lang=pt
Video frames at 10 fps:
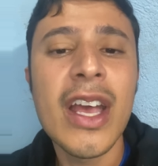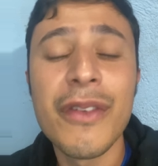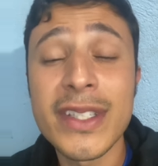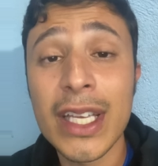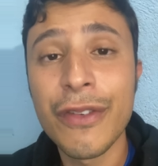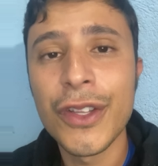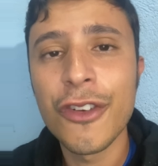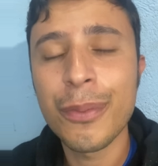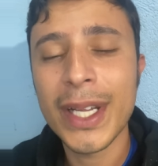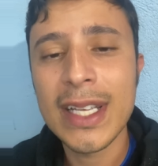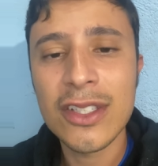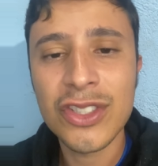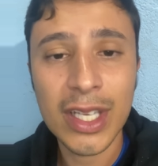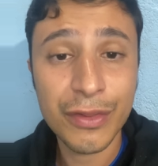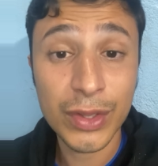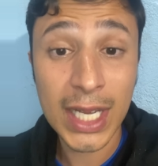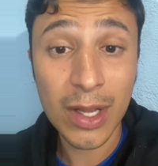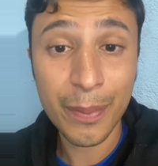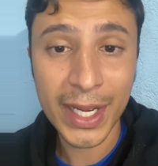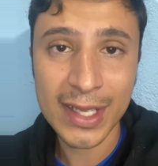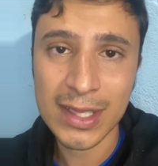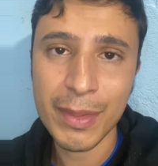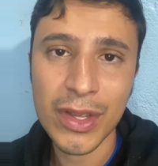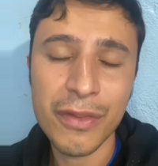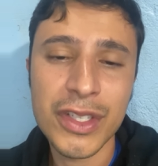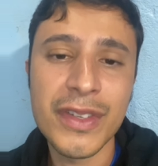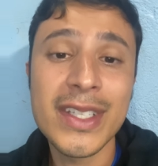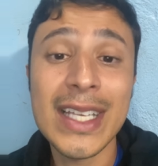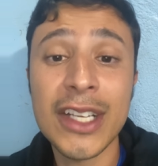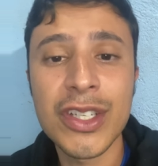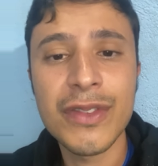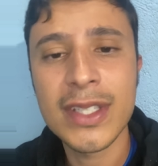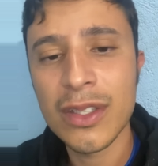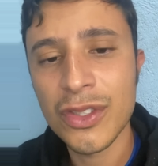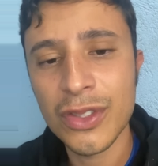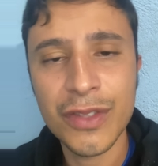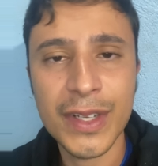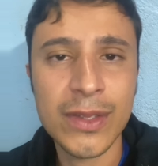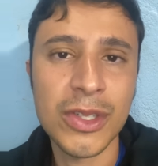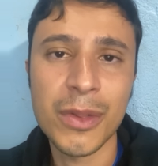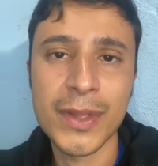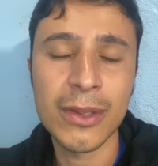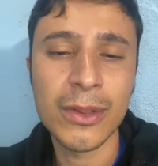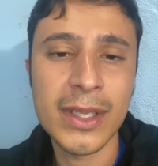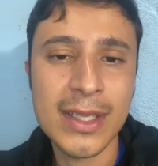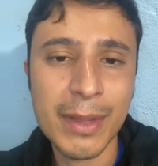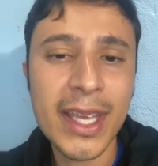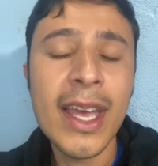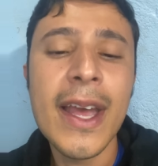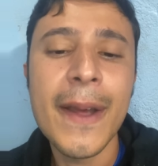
Você que for novo por aqui, se inscreva no canal para receber novos vídeos e ative o sininho de notificações na opção todas, amém?